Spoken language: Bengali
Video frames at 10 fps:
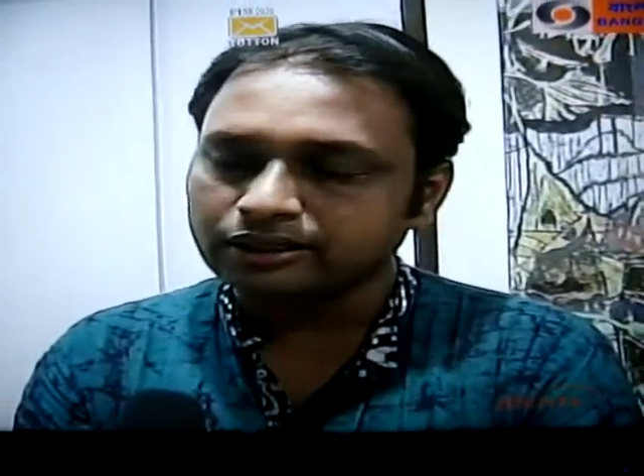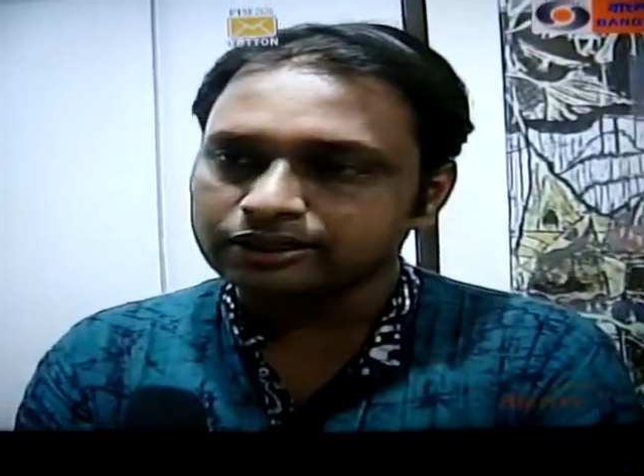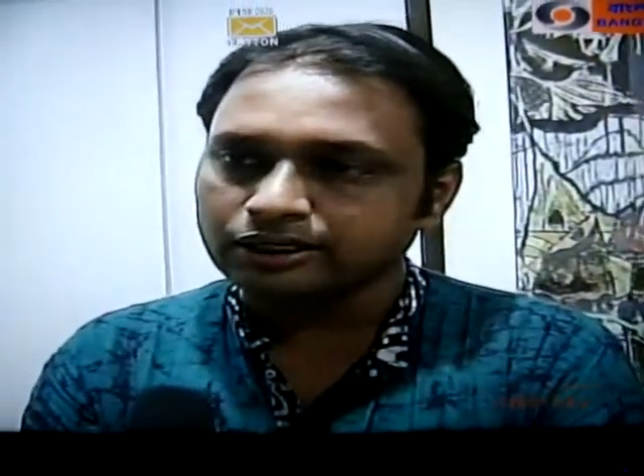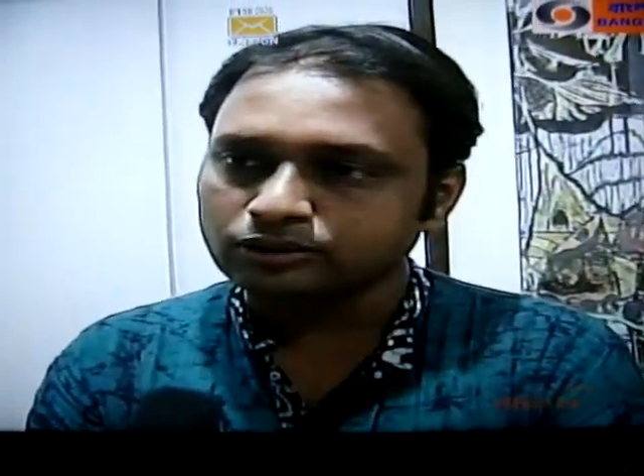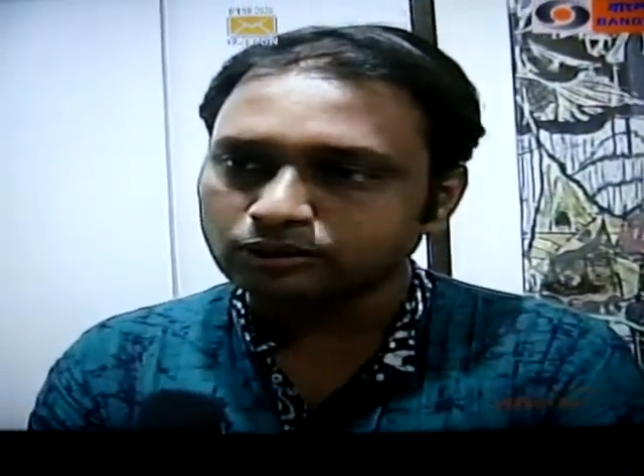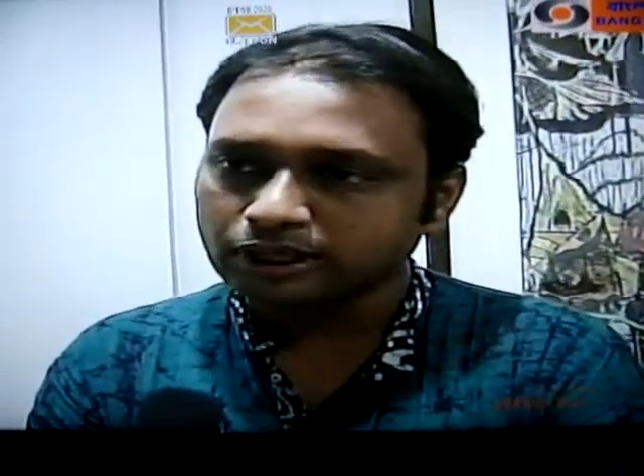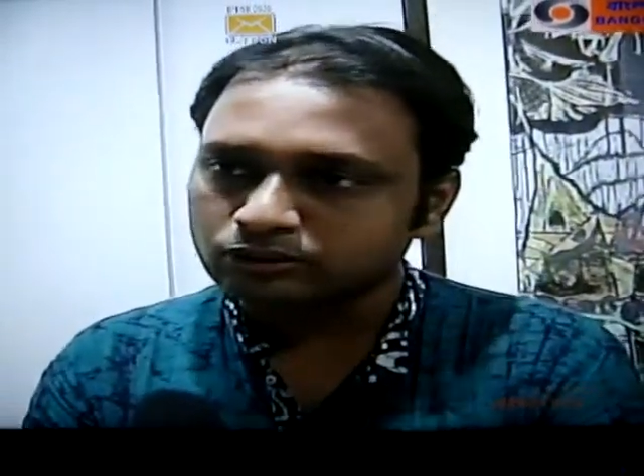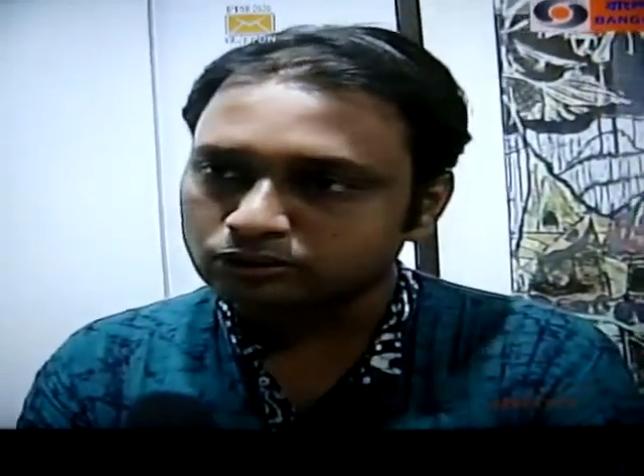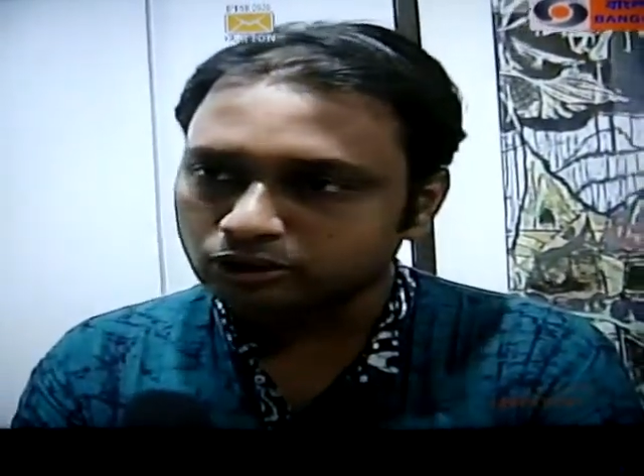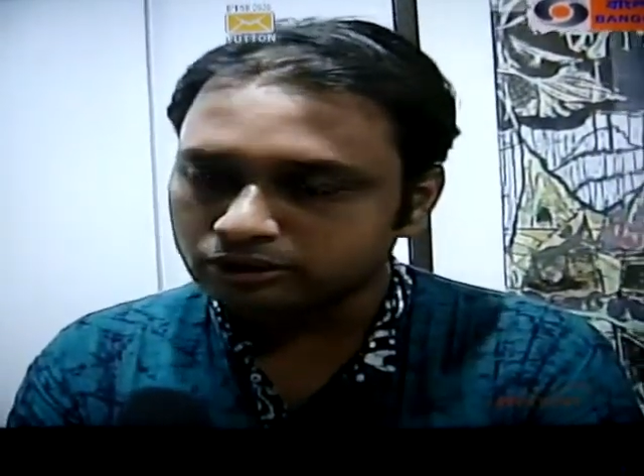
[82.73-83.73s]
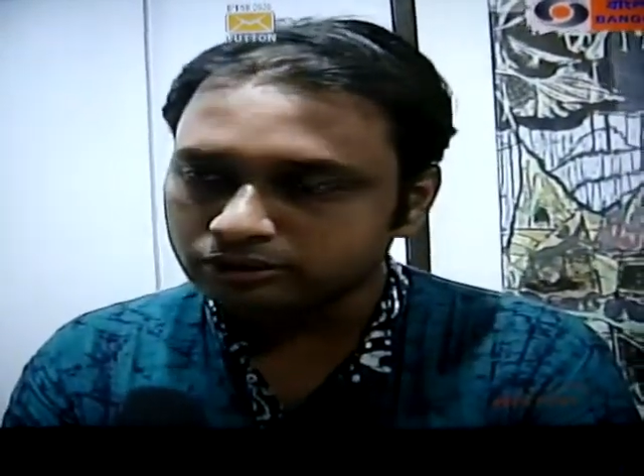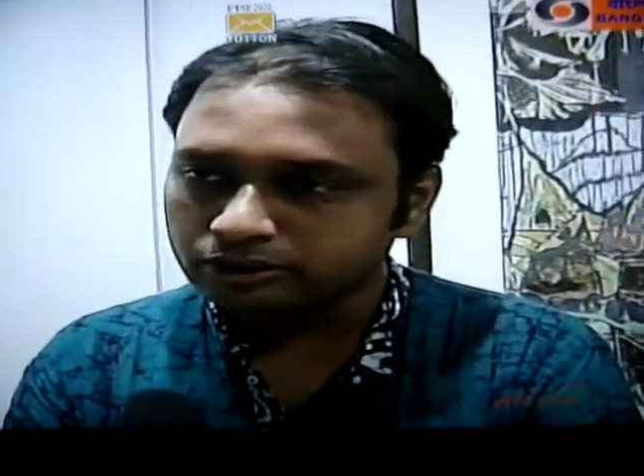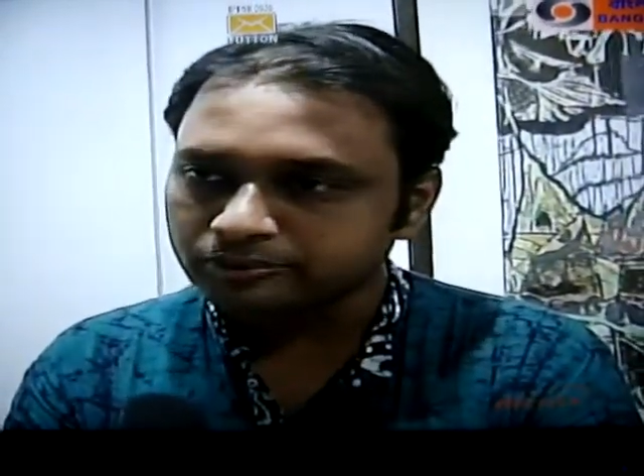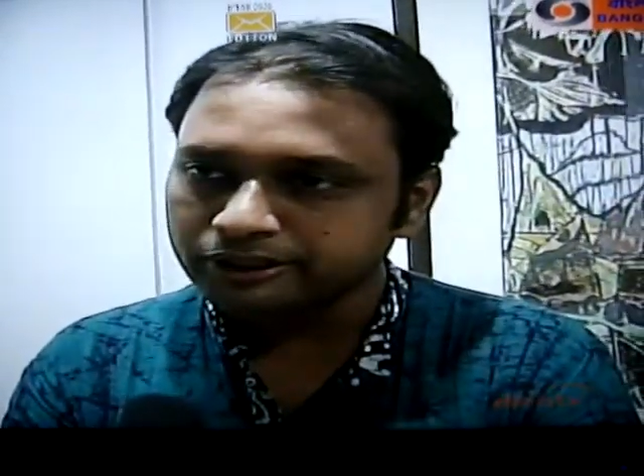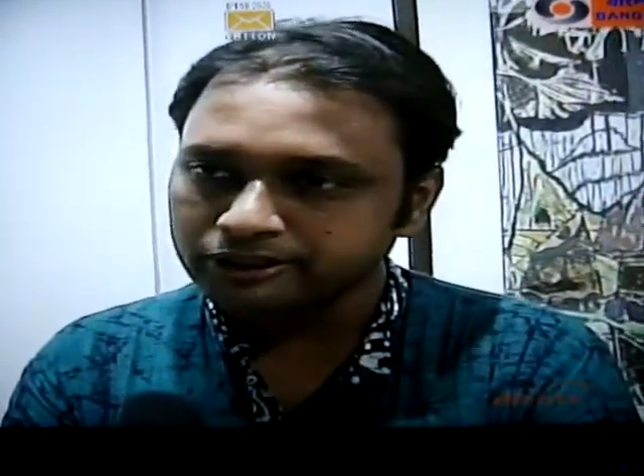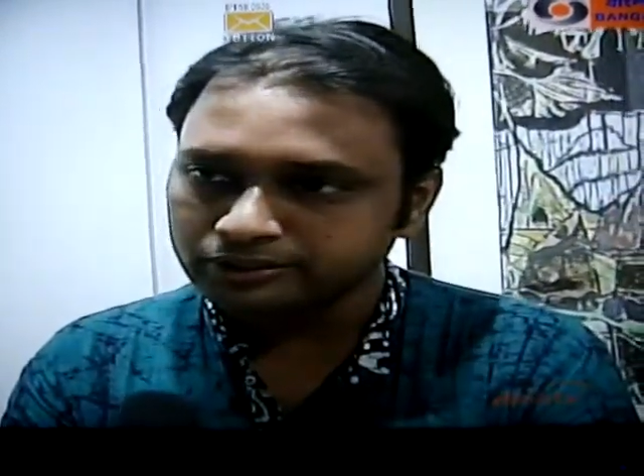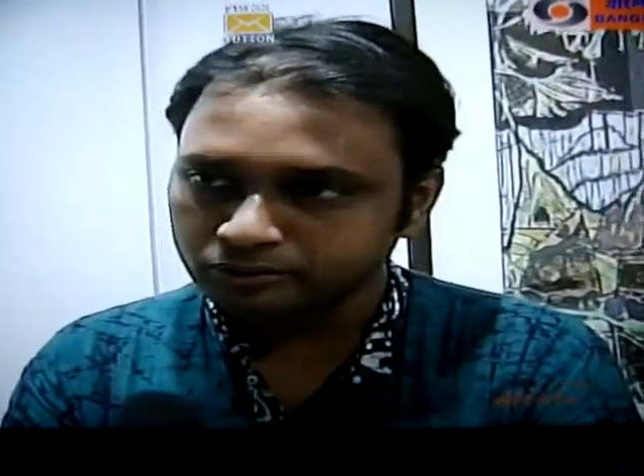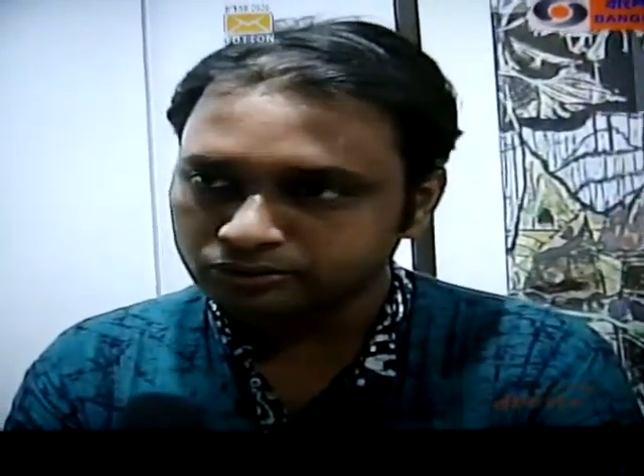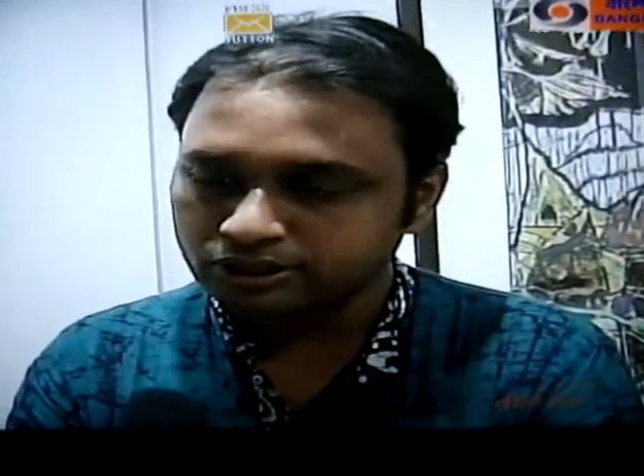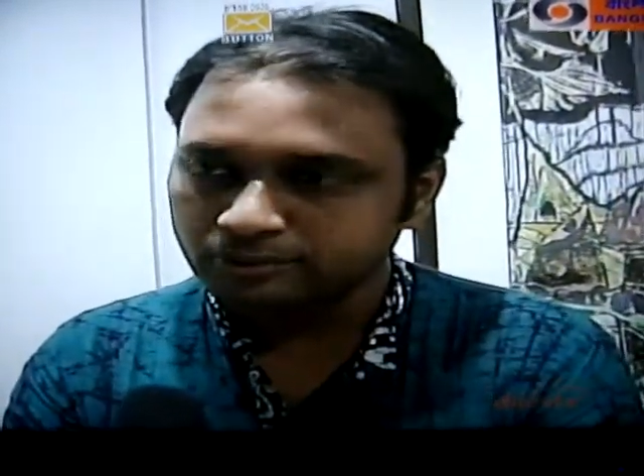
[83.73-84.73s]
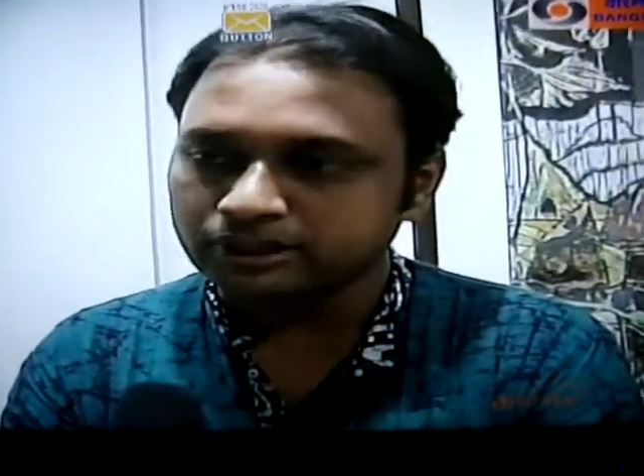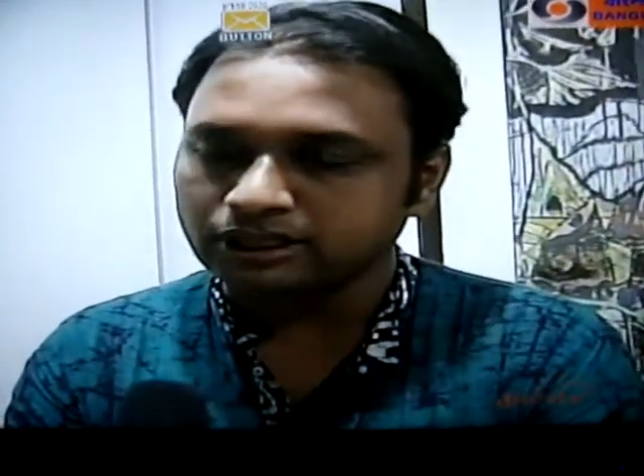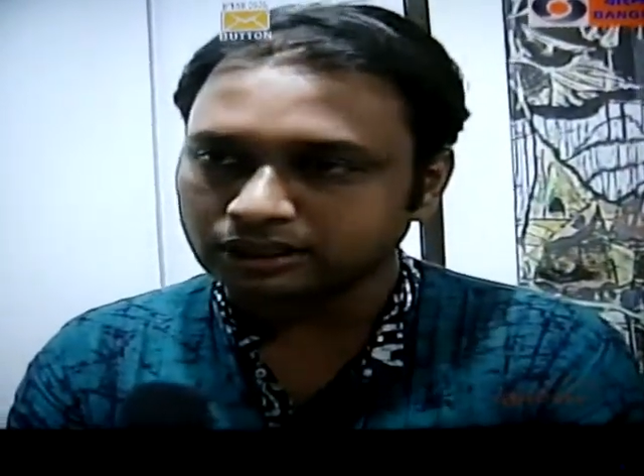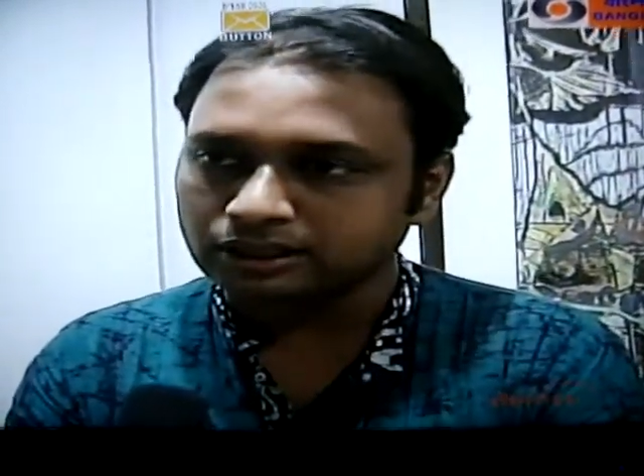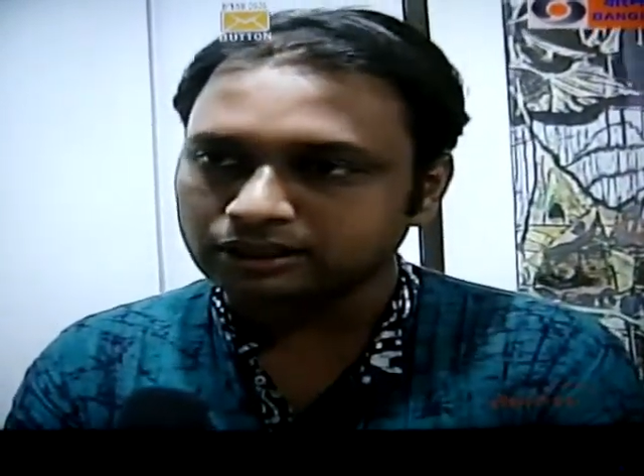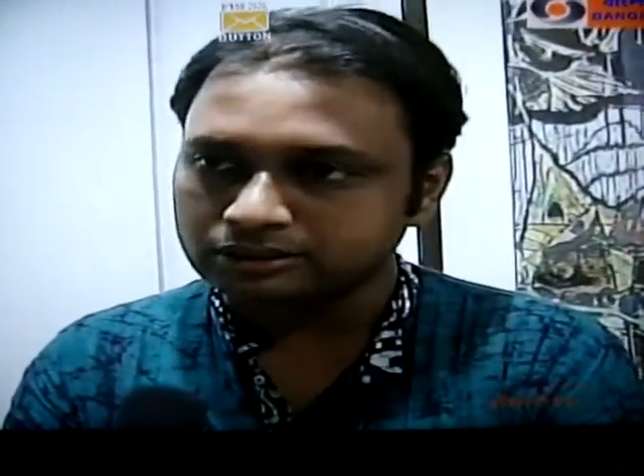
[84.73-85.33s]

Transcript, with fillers: সেইগুলো এখন লন্ডনে ব্রিটিশ মিউজিয়ামে রাখা